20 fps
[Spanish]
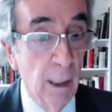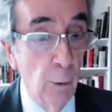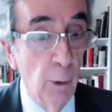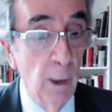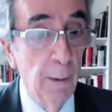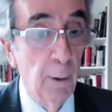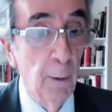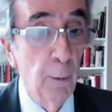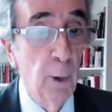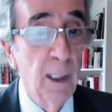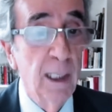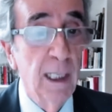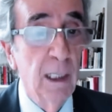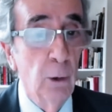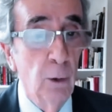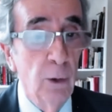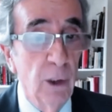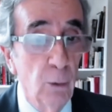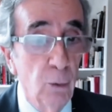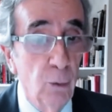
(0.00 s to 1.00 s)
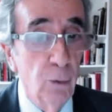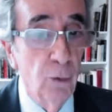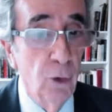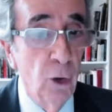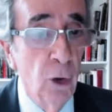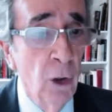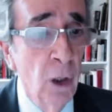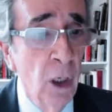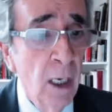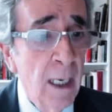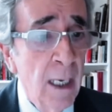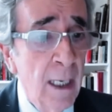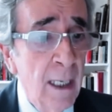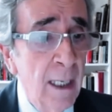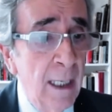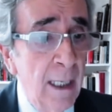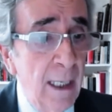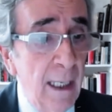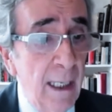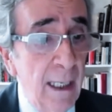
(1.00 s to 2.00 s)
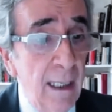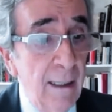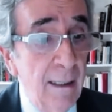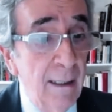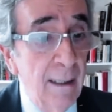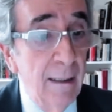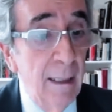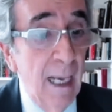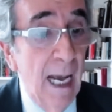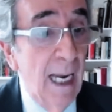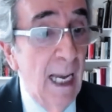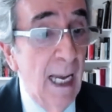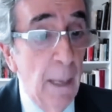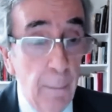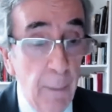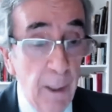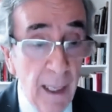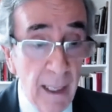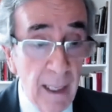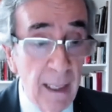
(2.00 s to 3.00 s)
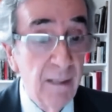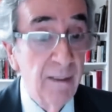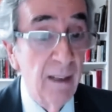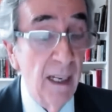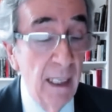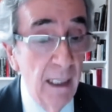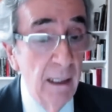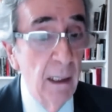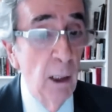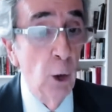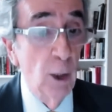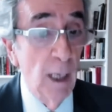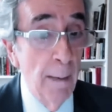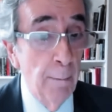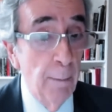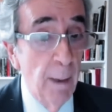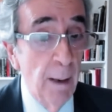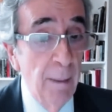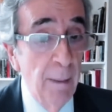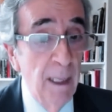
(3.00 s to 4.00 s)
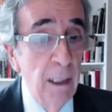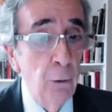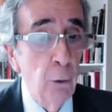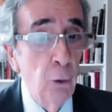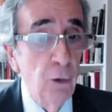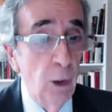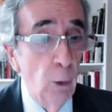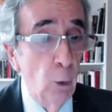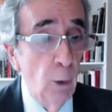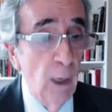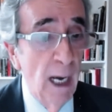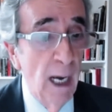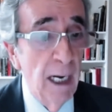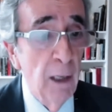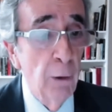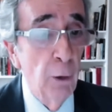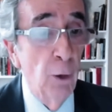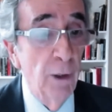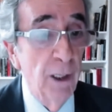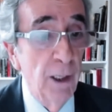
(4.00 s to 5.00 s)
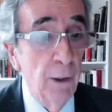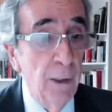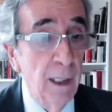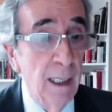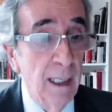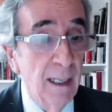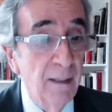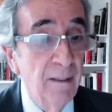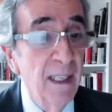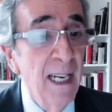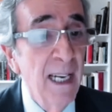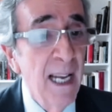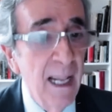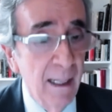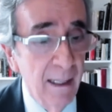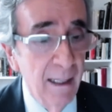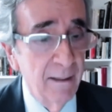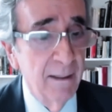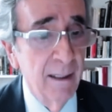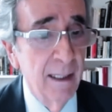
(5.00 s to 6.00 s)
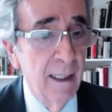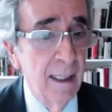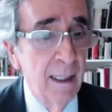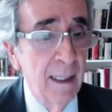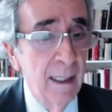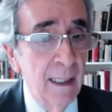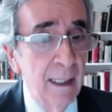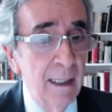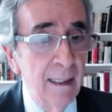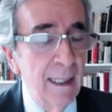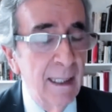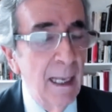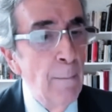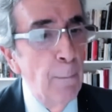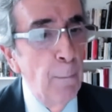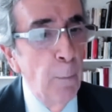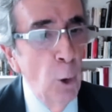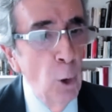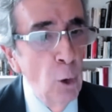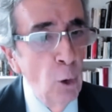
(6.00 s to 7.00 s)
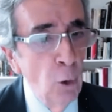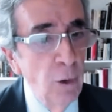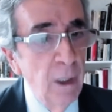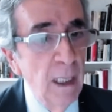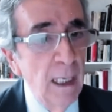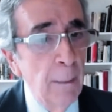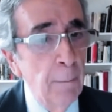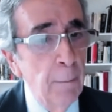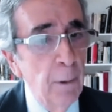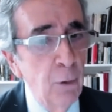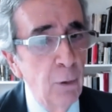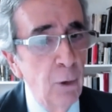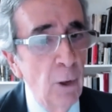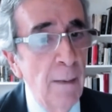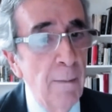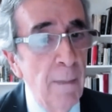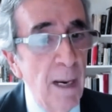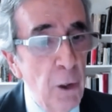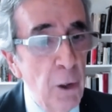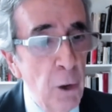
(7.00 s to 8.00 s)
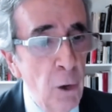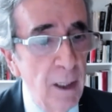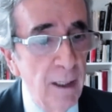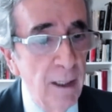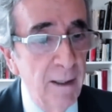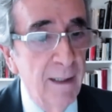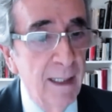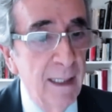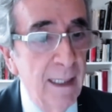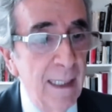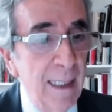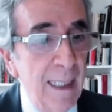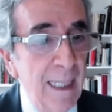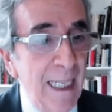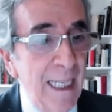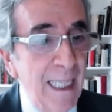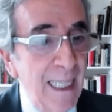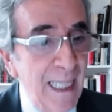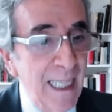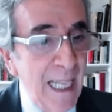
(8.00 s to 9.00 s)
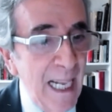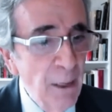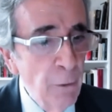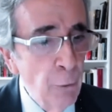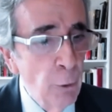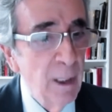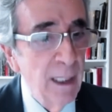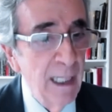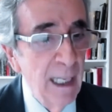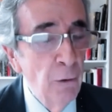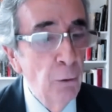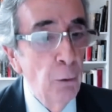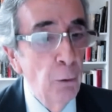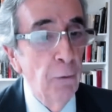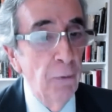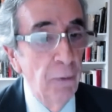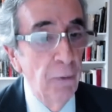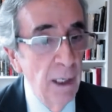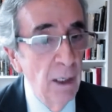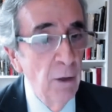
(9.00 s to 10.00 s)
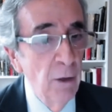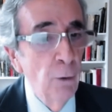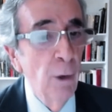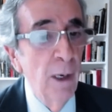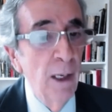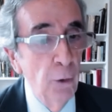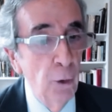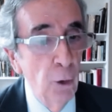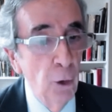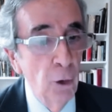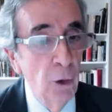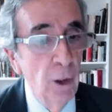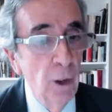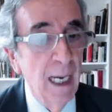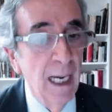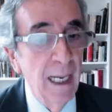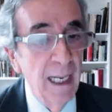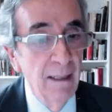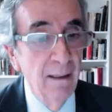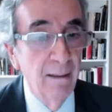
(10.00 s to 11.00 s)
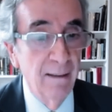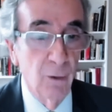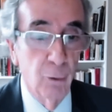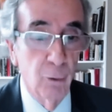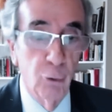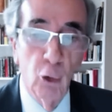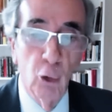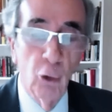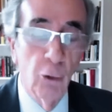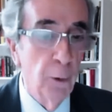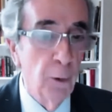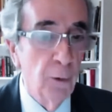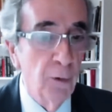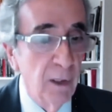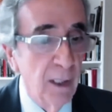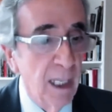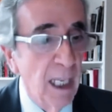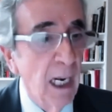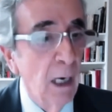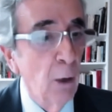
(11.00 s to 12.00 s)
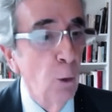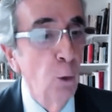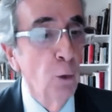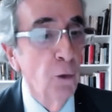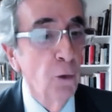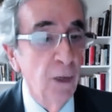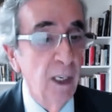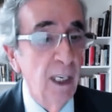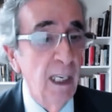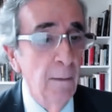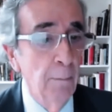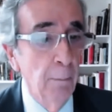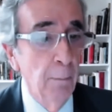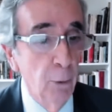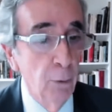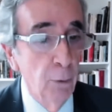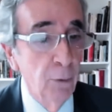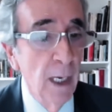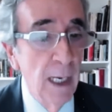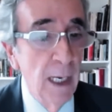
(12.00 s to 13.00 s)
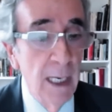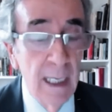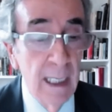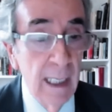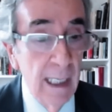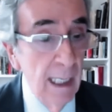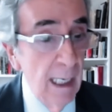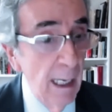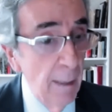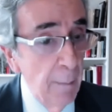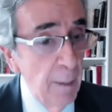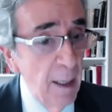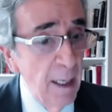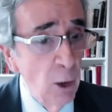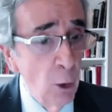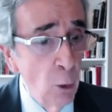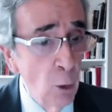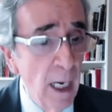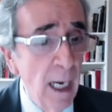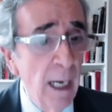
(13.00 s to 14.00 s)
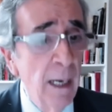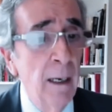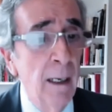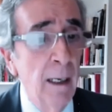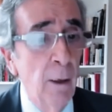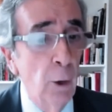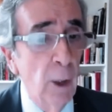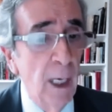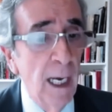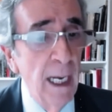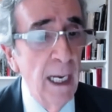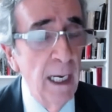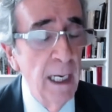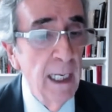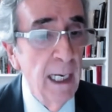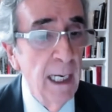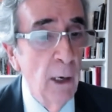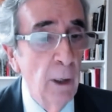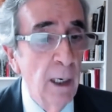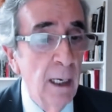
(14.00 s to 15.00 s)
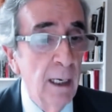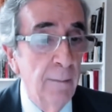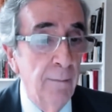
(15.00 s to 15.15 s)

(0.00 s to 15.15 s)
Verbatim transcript: esta nueva propuesta de constitución, eh, a la espera de salir de los campamentos y lugares donde viven hacinadas, tampoco de las personas mayores que tanto están sufriendo abandono y carencia, solo por citar algunos ejemplos. En la parte orgánica